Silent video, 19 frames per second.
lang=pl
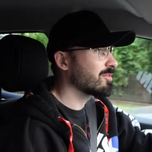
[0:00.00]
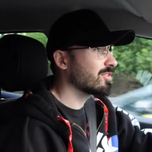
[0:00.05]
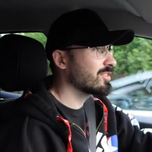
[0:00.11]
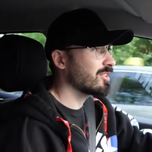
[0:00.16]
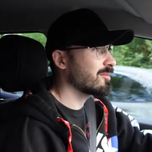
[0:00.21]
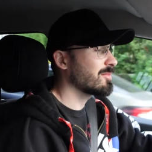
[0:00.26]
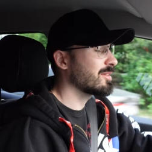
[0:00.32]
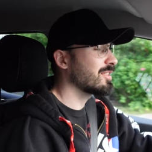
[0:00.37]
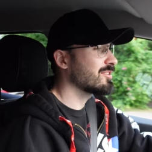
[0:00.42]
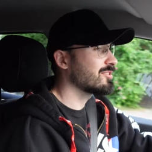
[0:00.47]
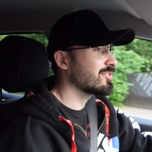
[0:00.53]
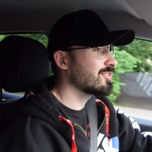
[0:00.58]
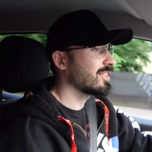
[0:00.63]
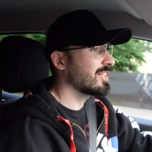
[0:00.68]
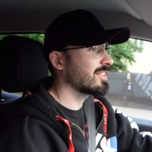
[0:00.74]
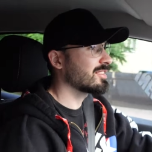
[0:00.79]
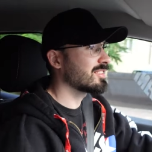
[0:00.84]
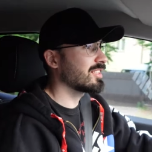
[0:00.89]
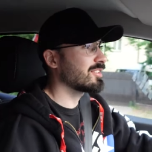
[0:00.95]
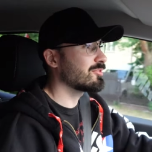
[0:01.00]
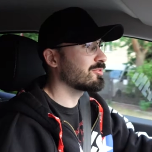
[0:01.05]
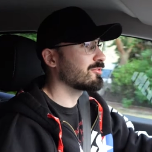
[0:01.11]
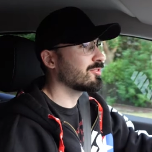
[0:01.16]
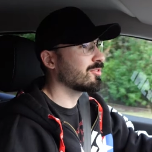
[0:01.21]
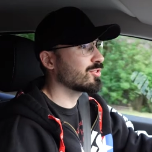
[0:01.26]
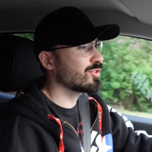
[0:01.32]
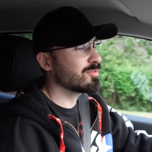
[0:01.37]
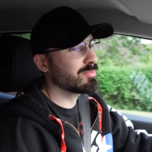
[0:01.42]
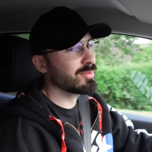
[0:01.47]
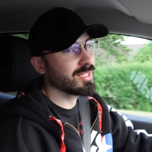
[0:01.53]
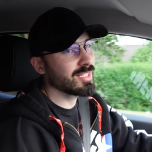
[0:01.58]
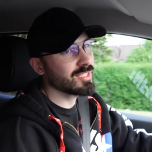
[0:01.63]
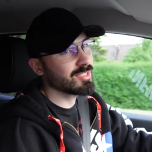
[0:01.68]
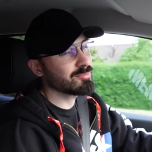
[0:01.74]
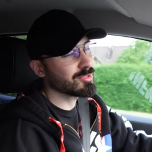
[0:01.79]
że Żabieniec to tak za krótko, żeby pojechać